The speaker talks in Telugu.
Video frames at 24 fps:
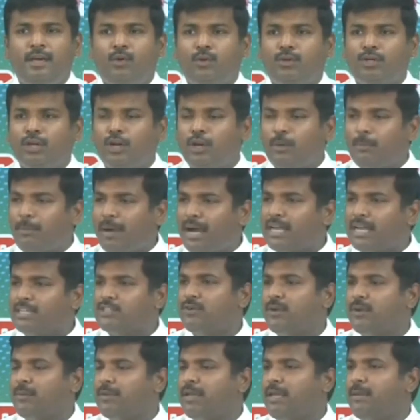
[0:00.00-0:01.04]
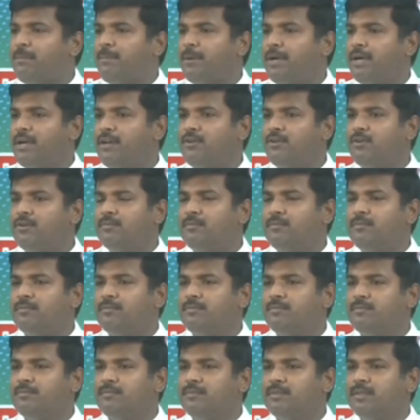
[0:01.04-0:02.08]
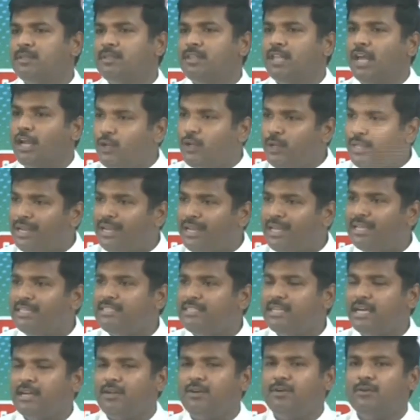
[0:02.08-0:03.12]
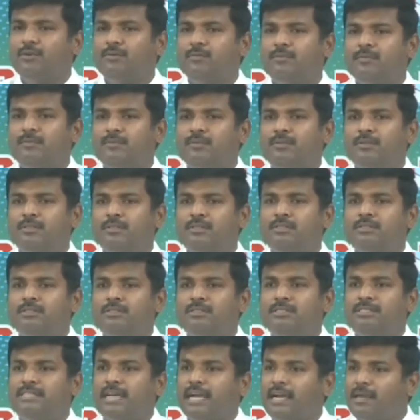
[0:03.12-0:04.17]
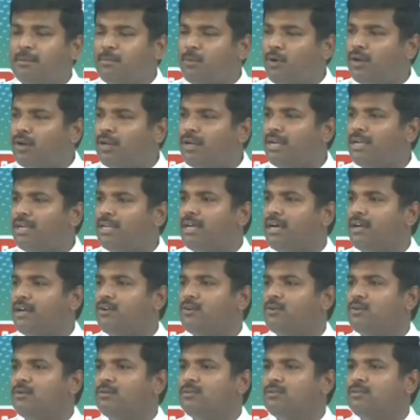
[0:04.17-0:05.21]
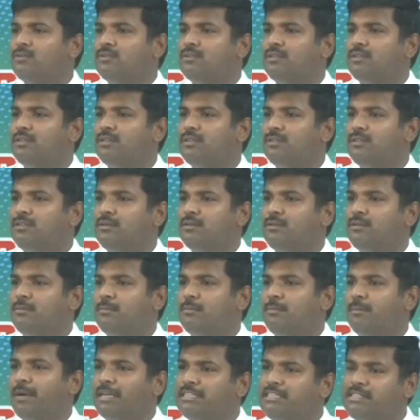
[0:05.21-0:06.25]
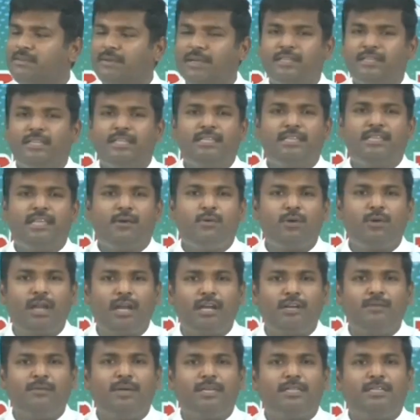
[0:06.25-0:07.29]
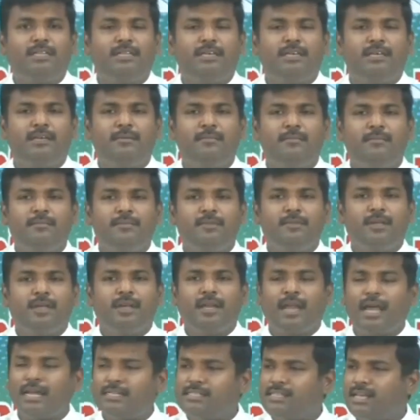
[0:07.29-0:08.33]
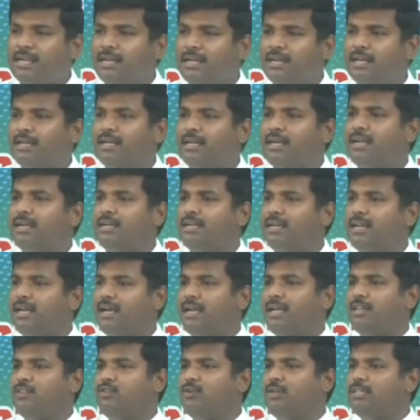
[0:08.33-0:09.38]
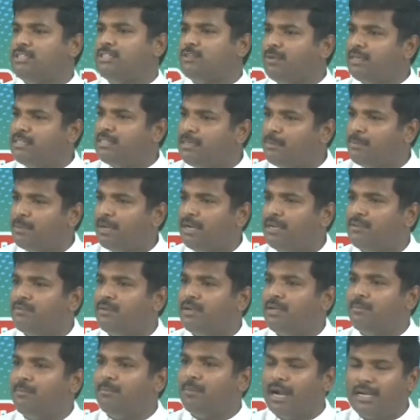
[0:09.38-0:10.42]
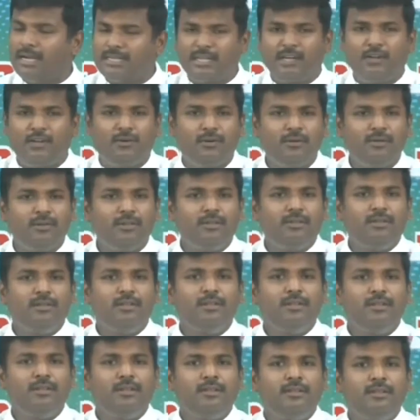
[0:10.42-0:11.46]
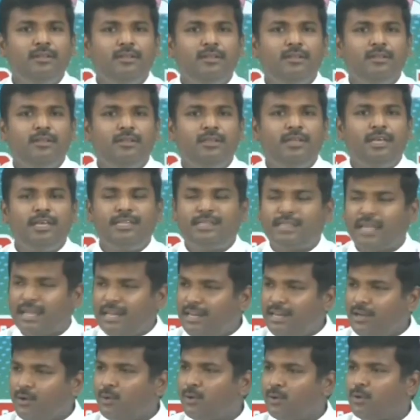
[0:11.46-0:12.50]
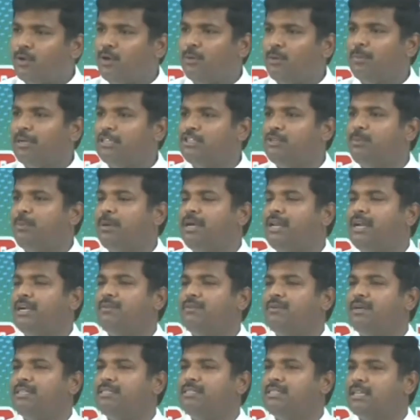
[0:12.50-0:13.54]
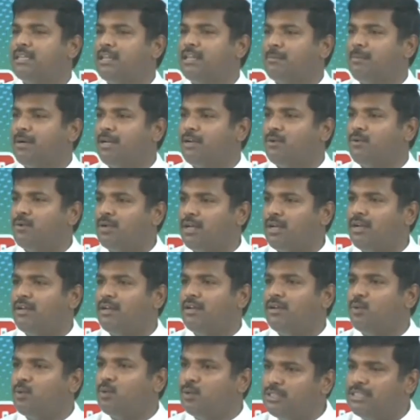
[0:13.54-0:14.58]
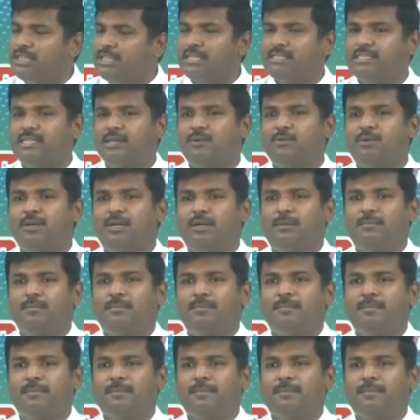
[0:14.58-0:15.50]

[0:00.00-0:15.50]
ఈ కుట్రలో భాగస్వామిని అయిపోయాను నన్ను ఇరికించారు జగన్మోహన్ రెడ్డి గారు మంచి వ్యక్తి దేవుడు లాంటి వ్యక్తి రాజశేఖర రెడ్డి గారు అంటే నాకు ఎంతో ఇష్టం అని చెప్పినటువంటి మాటలు ఈ తండ్రి కొడుకులు మర్చిపోయినటువంటి సందర్భాలు కూడా గుర్తు చేస్తా ఉన్నా